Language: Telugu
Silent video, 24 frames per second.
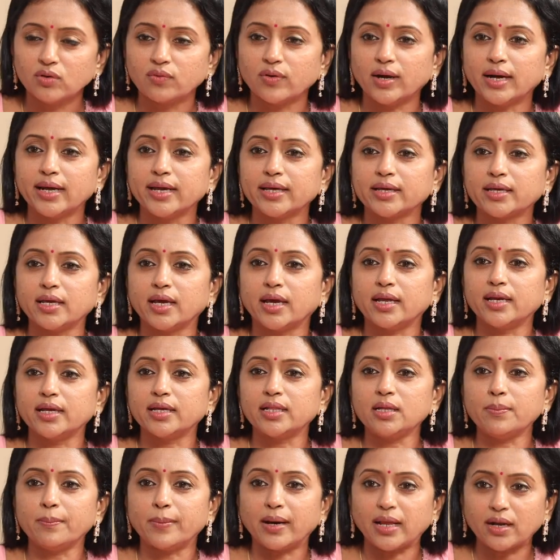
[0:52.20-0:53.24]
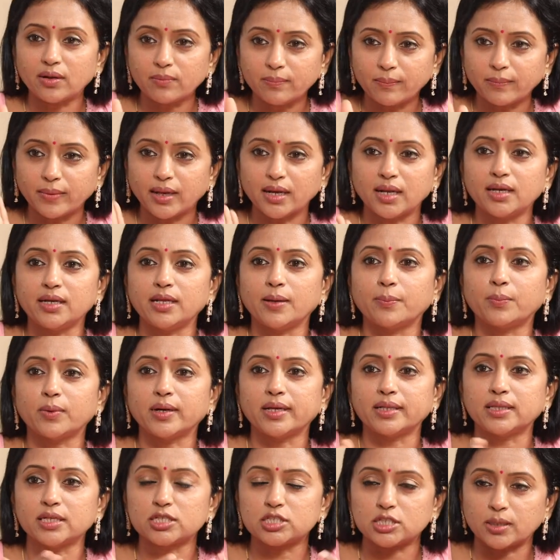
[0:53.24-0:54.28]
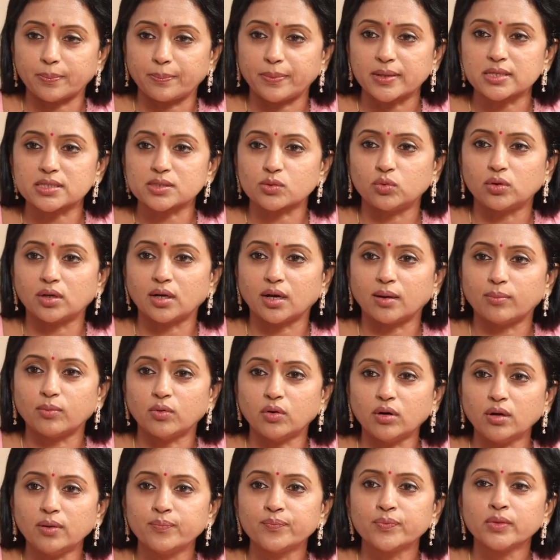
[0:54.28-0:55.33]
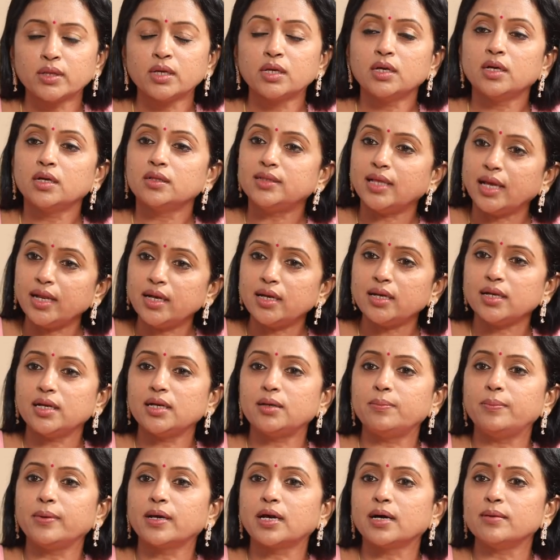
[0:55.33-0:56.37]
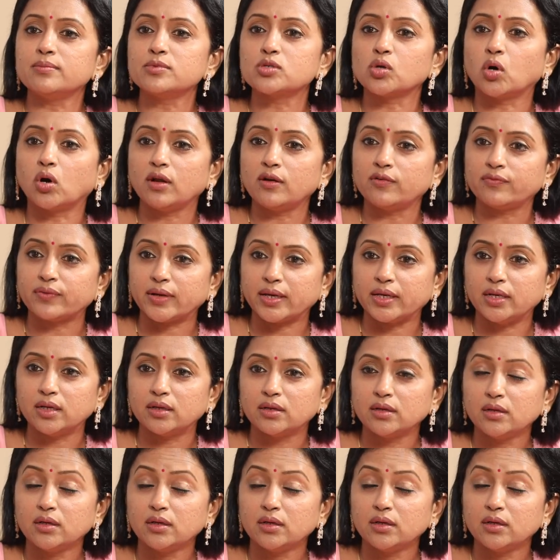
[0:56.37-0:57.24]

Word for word: వాళ్ళకి అనేది మనం మనల్ని ఎప్పుడైతే చెప్పేసుకుంటామో దెన్ ఇట్ బికమ్స్ ఆల్ ఫైన్